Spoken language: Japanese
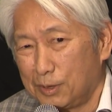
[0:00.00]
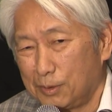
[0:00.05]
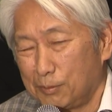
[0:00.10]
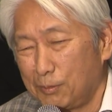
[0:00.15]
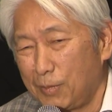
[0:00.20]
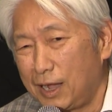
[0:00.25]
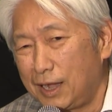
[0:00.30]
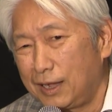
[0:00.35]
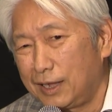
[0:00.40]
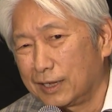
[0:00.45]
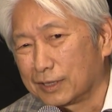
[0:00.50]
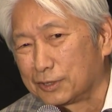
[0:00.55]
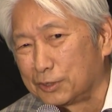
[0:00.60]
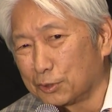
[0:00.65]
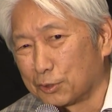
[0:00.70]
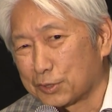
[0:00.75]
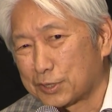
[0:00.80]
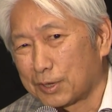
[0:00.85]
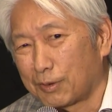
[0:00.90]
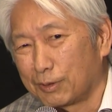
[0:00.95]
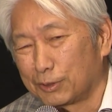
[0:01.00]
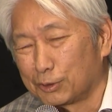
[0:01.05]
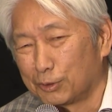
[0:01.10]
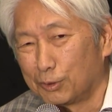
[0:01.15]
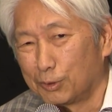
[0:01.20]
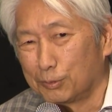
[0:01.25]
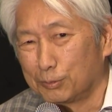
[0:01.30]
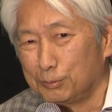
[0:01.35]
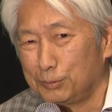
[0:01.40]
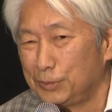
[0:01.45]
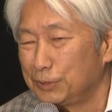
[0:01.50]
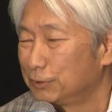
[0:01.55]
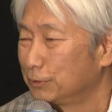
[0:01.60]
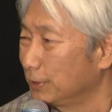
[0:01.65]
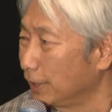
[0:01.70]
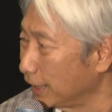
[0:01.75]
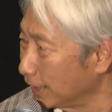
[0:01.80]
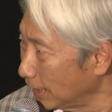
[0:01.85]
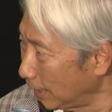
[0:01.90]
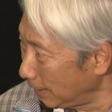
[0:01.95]
まあ黒沢の三
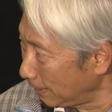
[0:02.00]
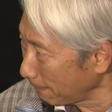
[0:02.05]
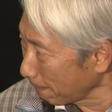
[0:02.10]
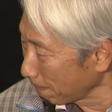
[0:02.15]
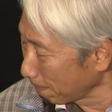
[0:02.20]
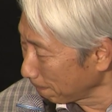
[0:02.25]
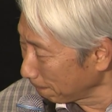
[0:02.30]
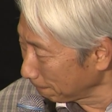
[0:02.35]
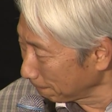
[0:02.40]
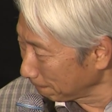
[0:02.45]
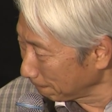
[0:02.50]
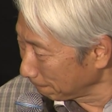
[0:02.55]
船が、ま